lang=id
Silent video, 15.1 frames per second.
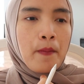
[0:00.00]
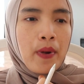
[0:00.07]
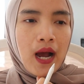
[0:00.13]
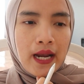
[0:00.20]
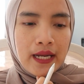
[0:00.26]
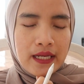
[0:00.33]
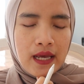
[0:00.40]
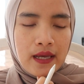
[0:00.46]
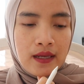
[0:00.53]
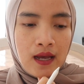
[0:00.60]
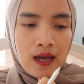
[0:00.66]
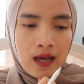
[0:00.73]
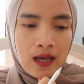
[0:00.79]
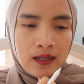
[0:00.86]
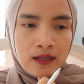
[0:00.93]

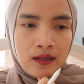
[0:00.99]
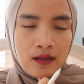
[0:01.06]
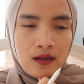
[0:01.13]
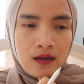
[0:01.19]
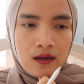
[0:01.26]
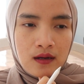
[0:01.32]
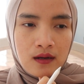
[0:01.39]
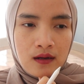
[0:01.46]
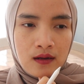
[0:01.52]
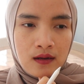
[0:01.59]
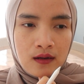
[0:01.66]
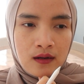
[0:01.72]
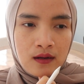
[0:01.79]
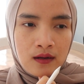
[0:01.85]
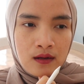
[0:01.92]
penganiayaan
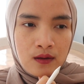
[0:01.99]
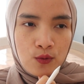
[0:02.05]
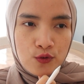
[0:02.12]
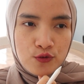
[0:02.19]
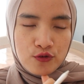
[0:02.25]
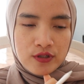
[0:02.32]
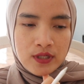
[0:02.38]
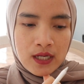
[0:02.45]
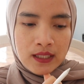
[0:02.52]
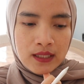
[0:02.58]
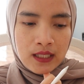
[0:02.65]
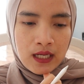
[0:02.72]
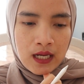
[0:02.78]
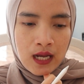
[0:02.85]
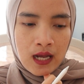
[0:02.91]
eh, khususnya
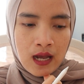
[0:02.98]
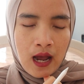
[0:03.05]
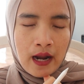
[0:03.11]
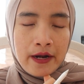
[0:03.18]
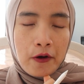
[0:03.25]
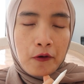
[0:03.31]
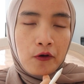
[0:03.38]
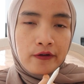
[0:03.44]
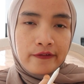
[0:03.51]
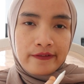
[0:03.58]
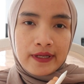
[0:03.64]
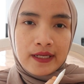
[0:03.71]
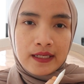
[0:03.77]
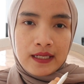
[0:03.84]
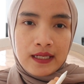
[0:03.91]
ketika ada
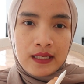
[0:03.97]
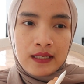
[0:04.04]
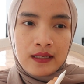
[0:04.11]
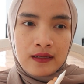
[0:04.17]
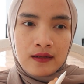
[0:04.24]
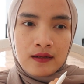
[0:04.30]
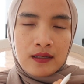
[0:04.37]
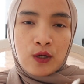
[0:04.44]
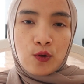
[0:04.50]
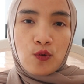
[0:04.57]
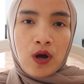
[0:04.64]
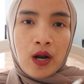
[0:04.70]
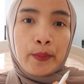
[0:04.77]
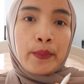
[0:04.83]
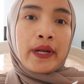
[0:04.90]
konflik di
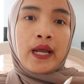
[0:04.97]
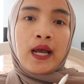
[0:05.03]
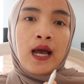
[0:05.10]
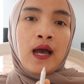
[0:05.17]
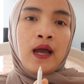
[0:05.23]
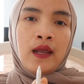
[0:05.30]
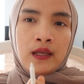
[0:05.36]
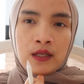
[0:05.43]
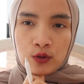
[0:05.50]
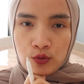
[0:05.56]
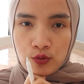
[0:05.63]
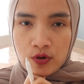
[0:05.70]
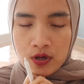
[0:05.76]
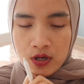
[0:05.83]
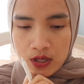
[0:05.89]
lingkungan mereka
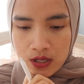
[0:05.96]
gitu.